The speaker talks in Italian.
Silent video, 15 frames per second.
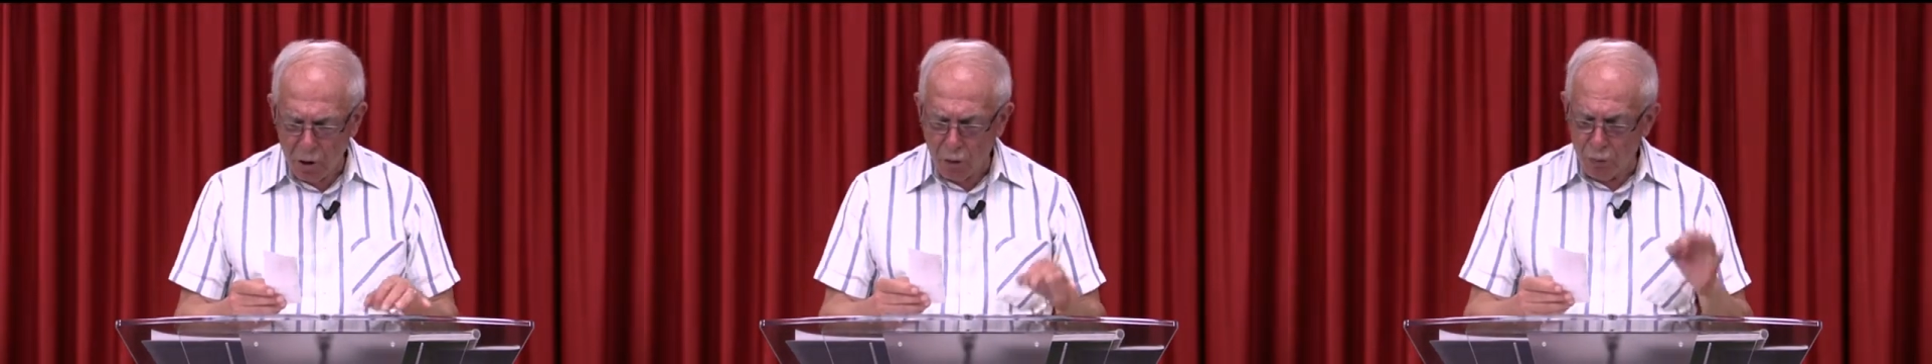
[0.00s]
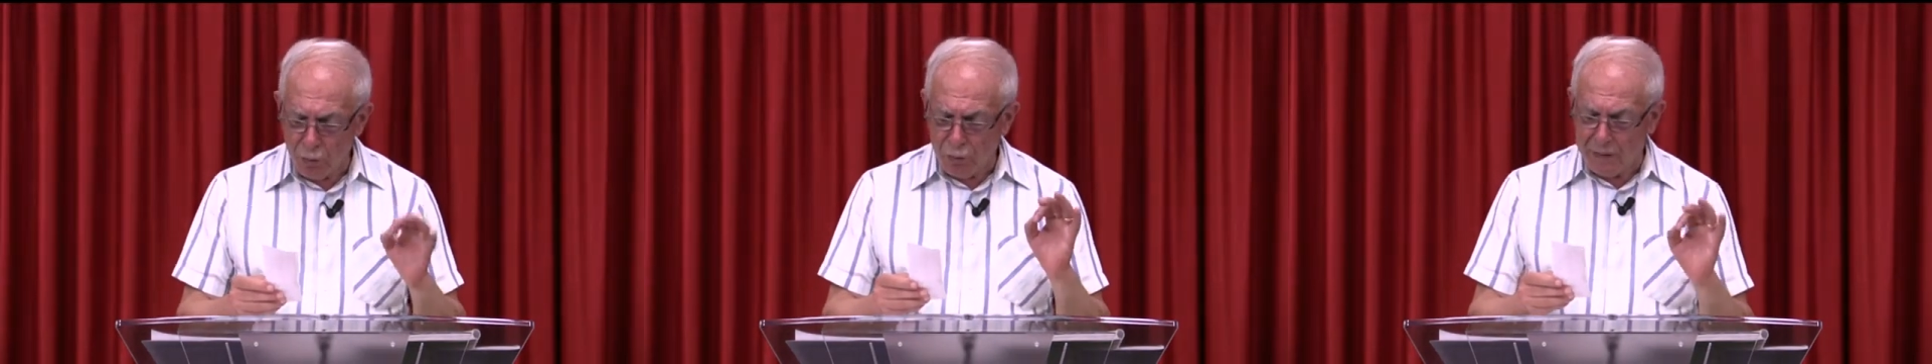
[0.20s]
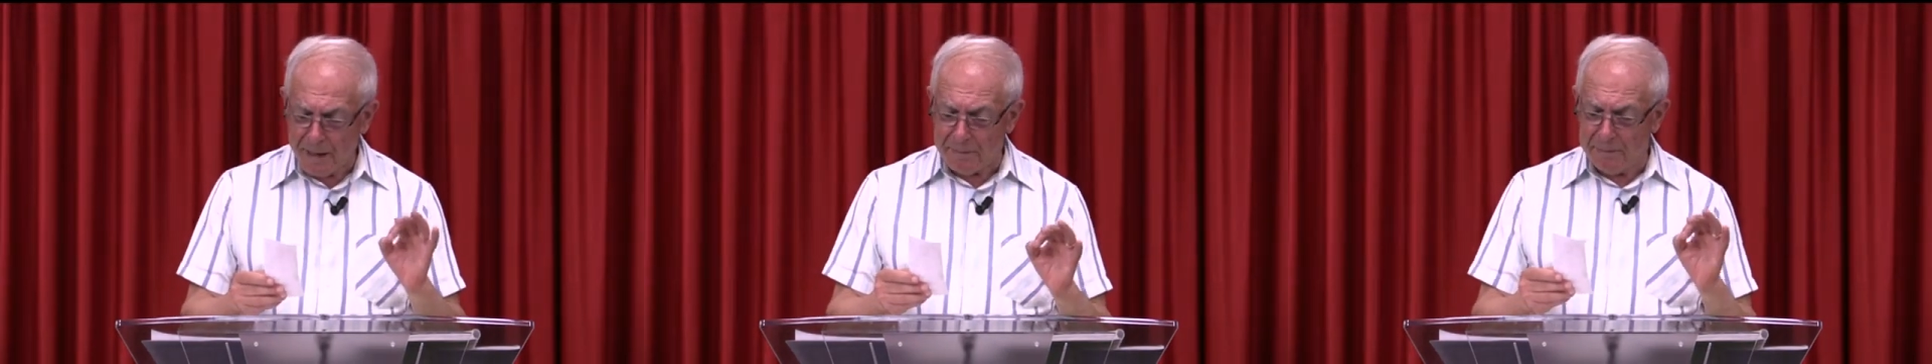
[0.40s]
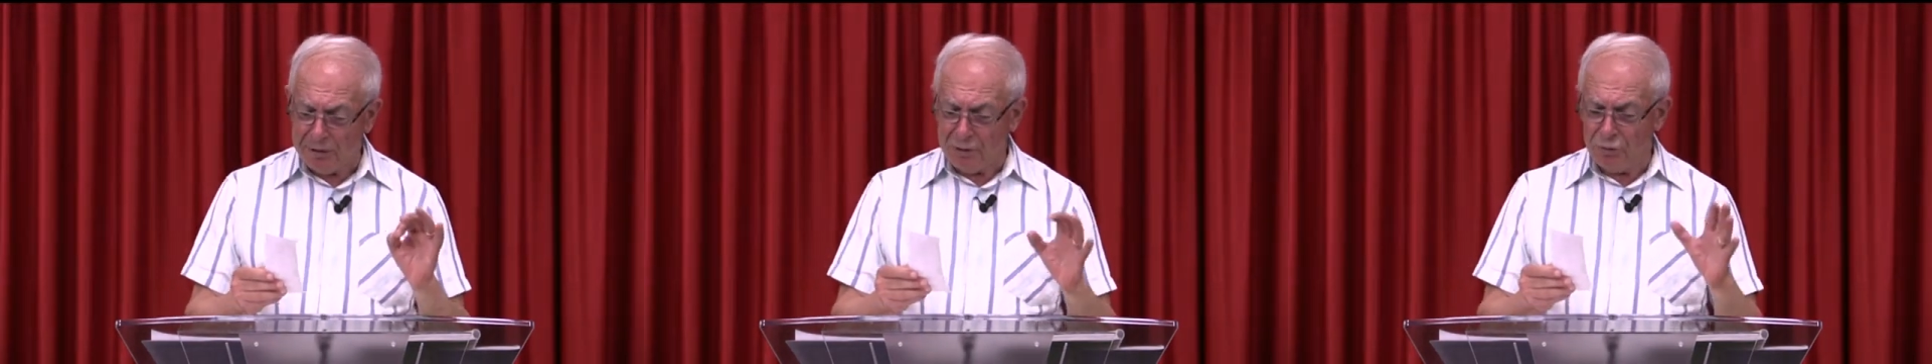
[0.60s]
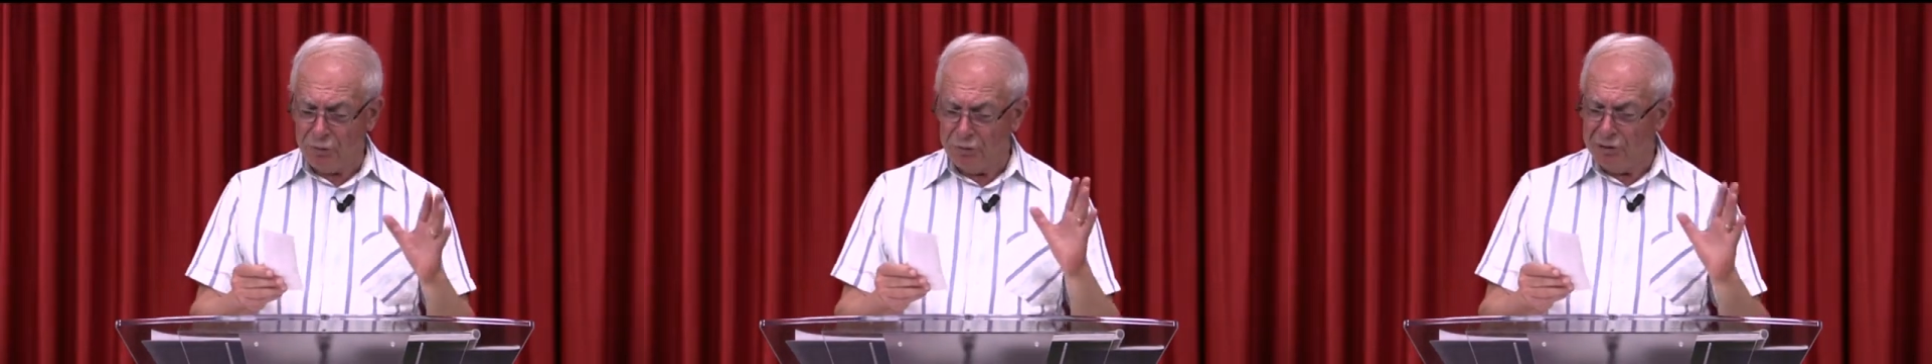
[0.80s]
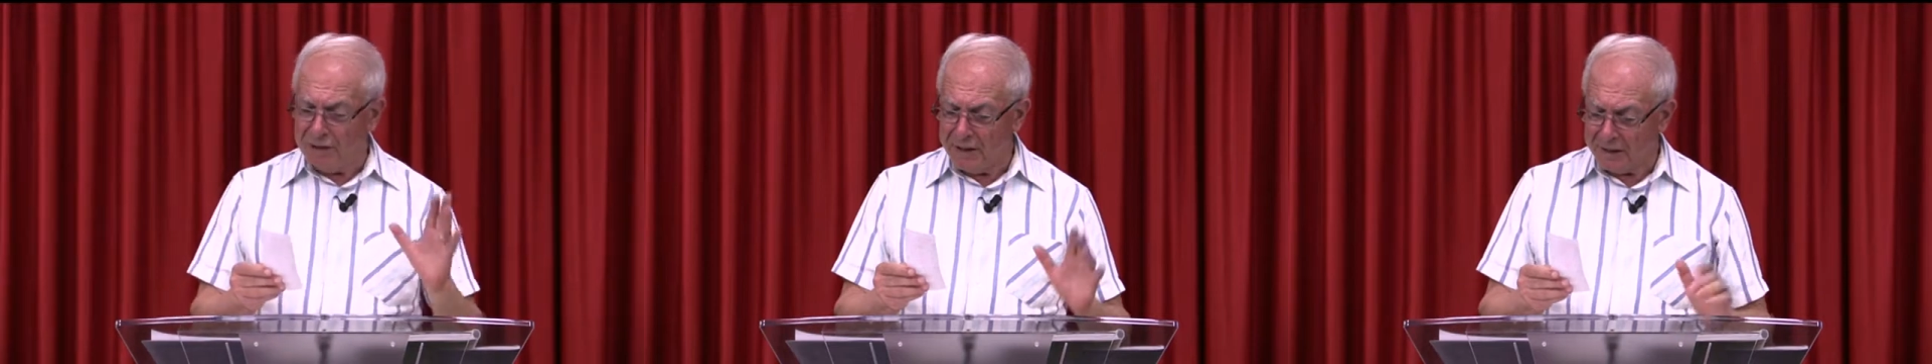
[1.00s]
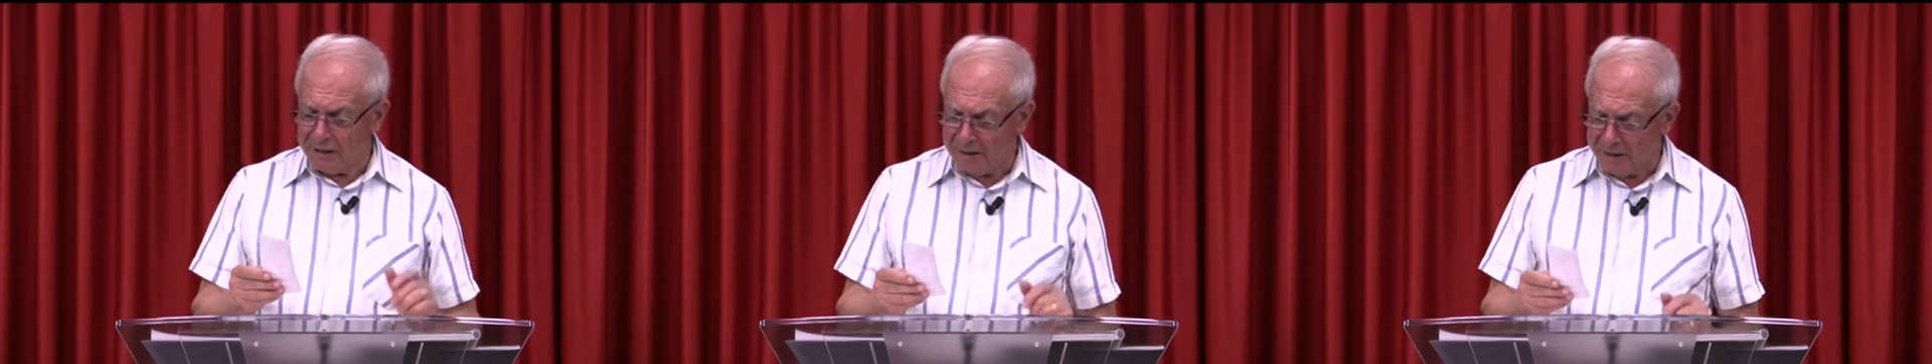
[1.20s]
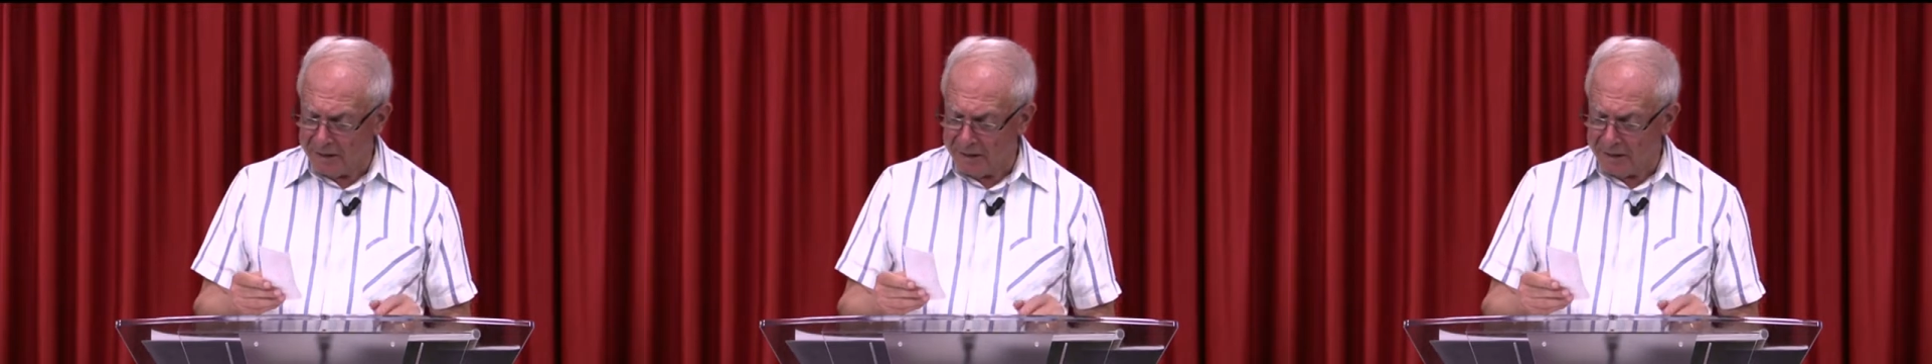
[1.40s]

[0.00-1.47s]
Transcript: un'abitudine di